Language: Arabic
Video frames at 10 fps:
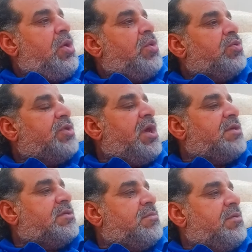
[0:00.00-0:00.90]

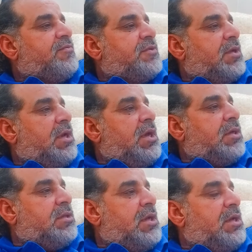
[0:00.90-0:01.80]
وتحاسب نفسك
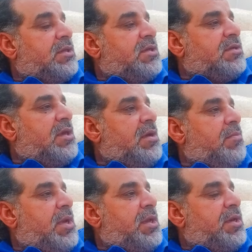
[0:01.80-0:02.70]
الأخطاء اللي درتيها
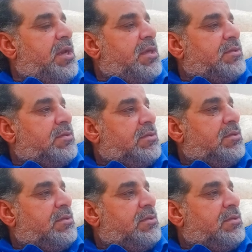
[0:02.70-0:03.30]
مع الناس